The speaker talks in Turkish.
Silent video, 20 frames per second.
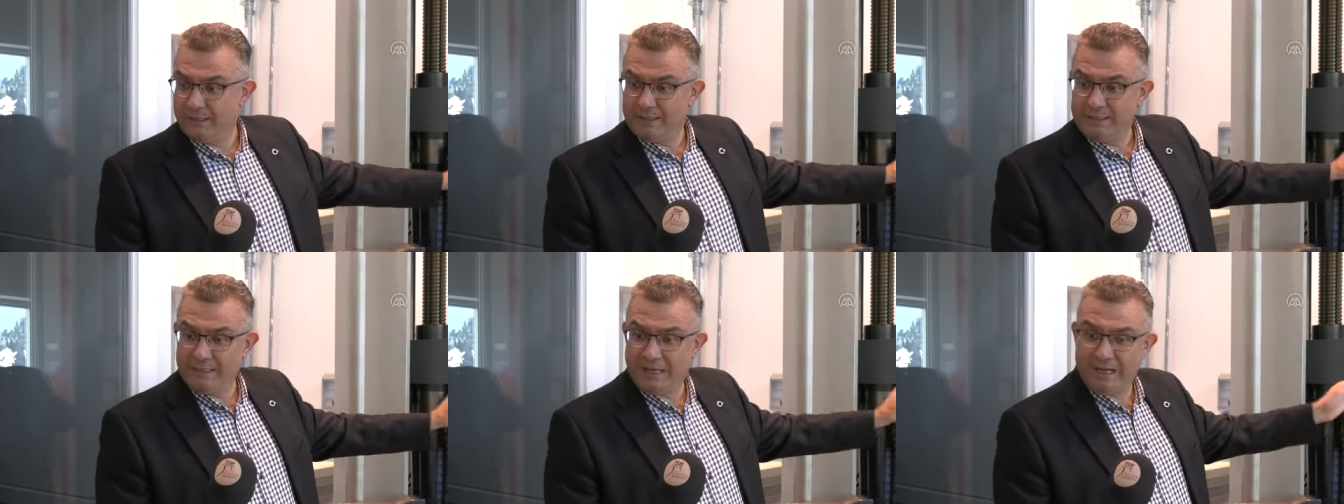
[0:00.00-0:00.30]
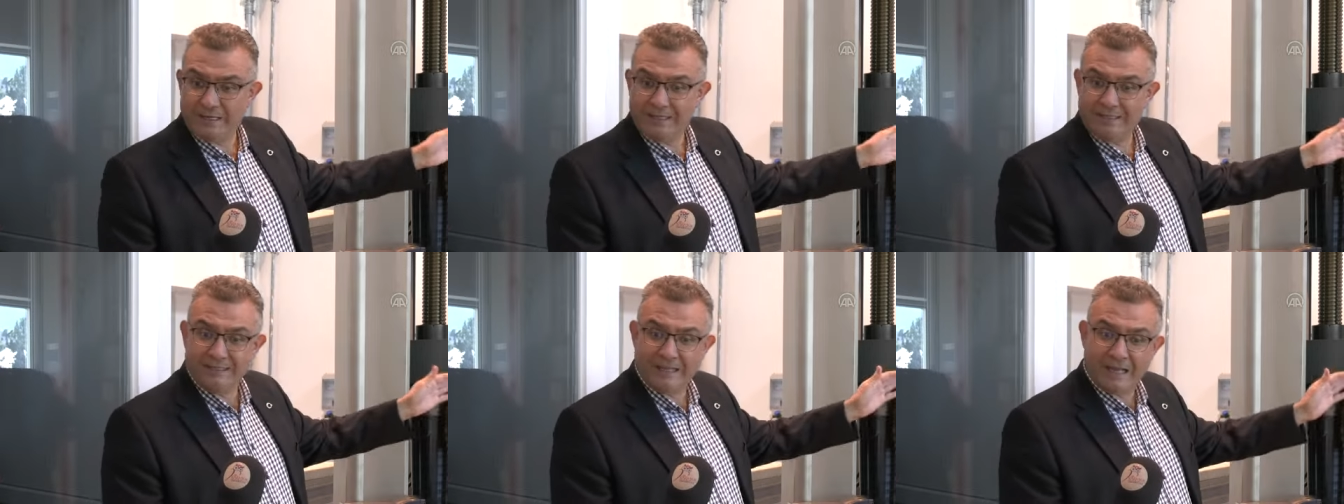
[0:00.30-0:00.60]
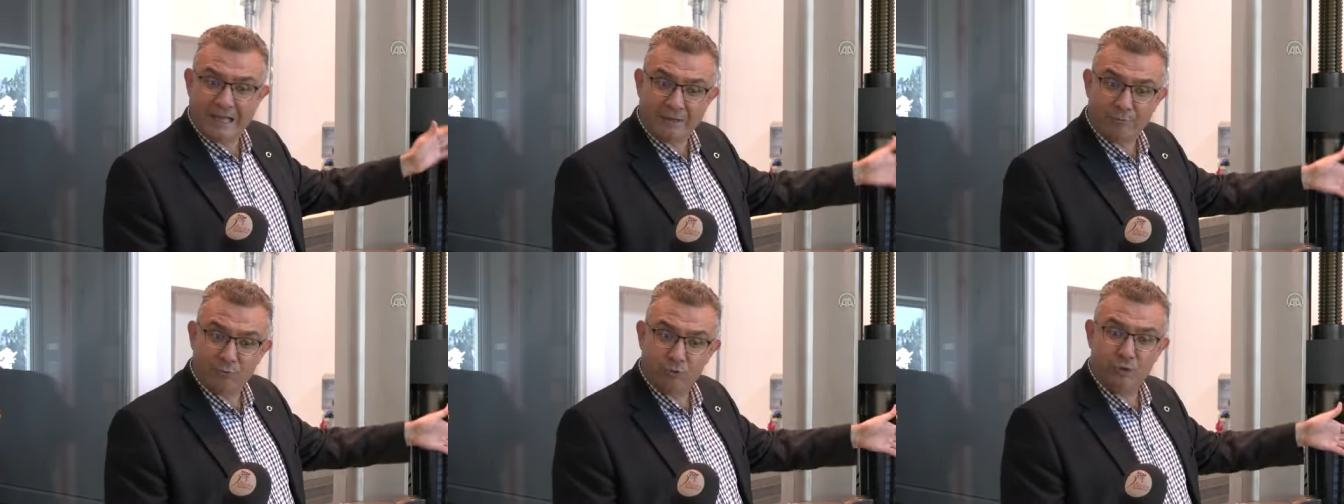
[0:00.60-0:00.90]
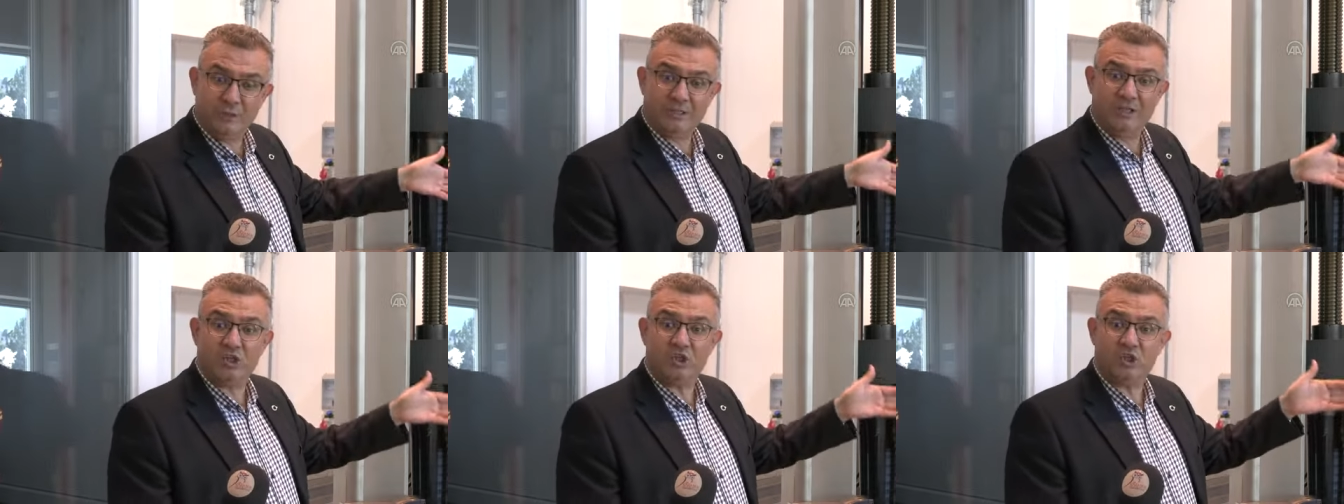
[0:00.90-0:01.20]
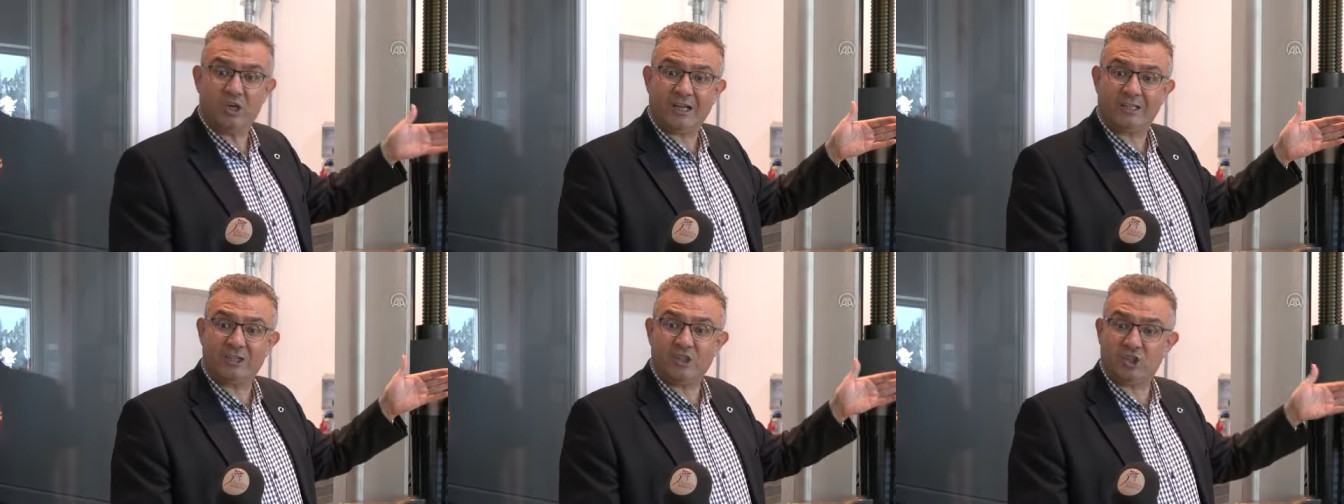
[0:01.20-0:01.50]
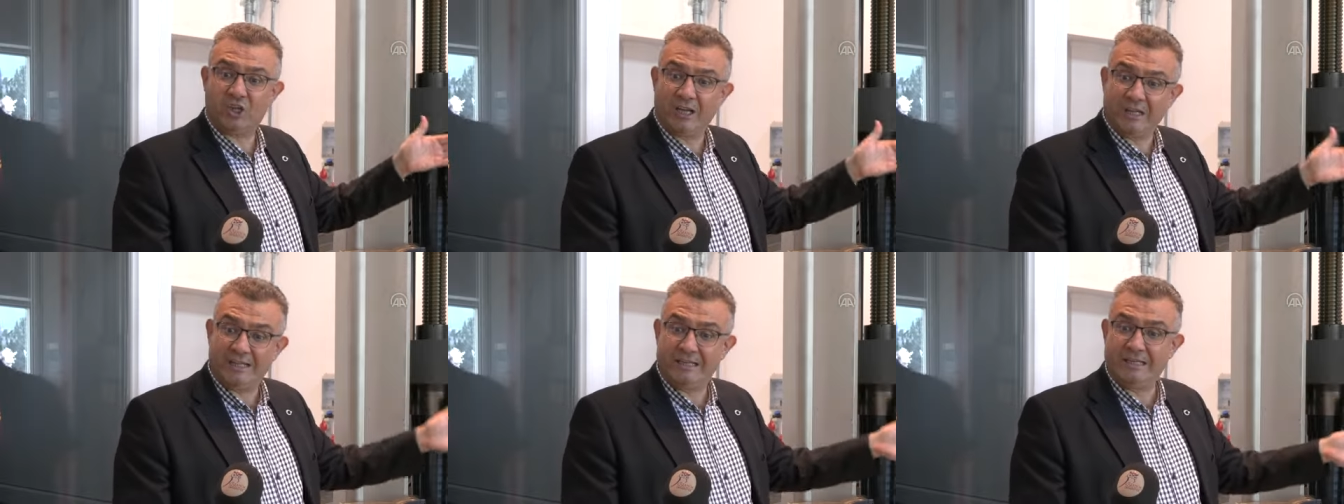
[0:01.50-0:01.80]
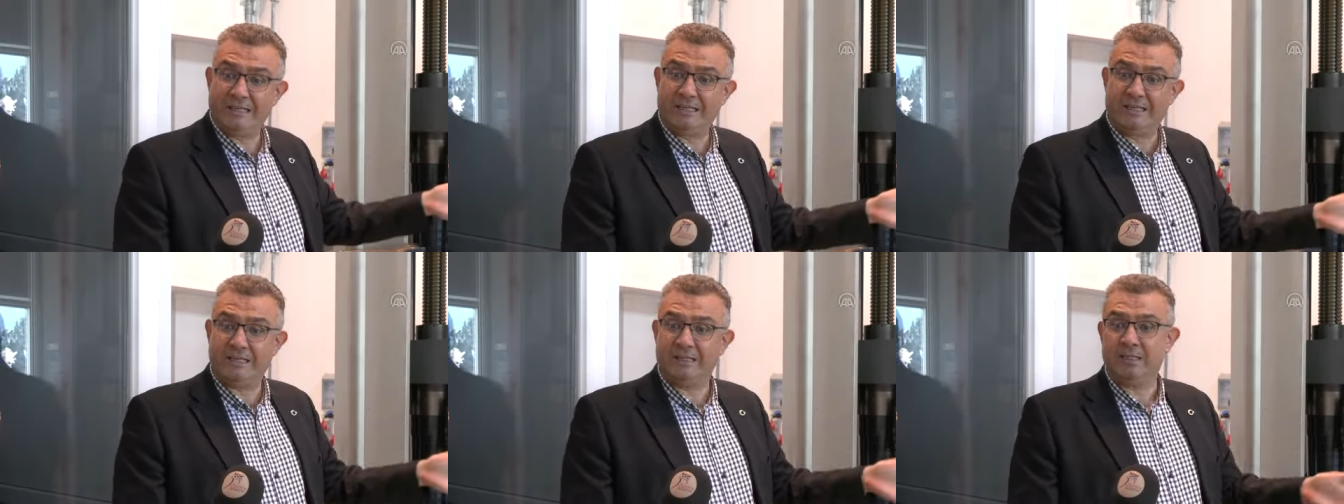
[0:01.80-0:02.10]
Yani nervürlü inşaat
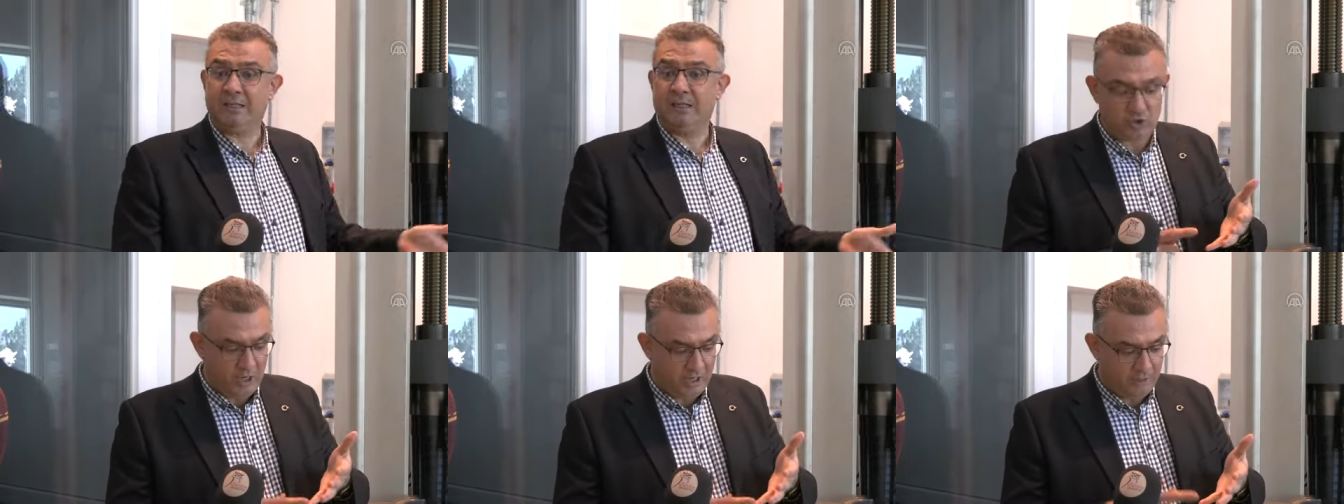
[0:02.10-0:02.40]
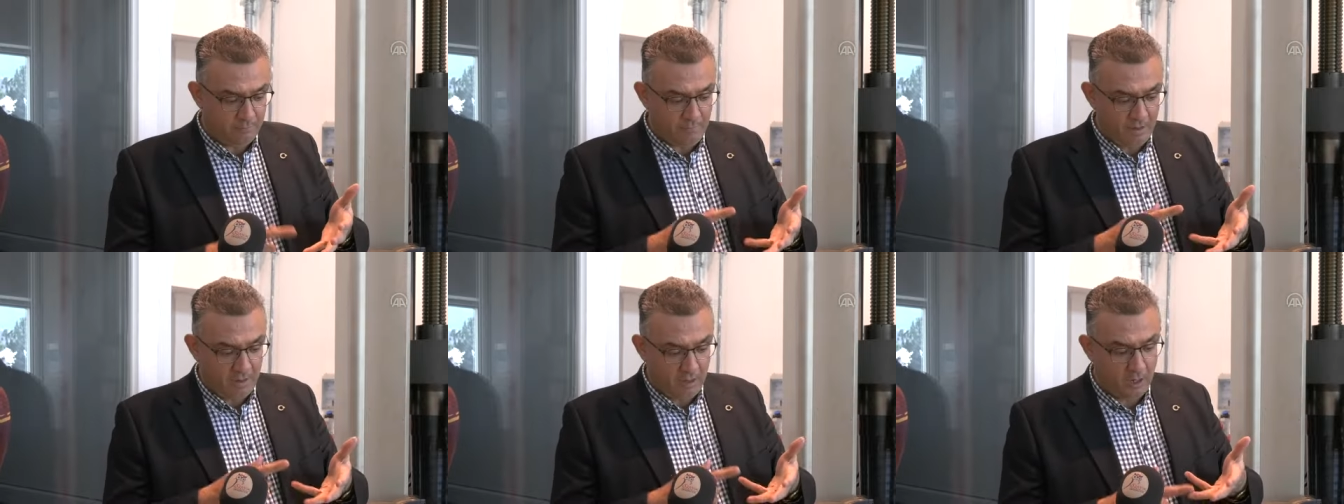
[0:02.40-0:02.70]
çeliğinin çekme,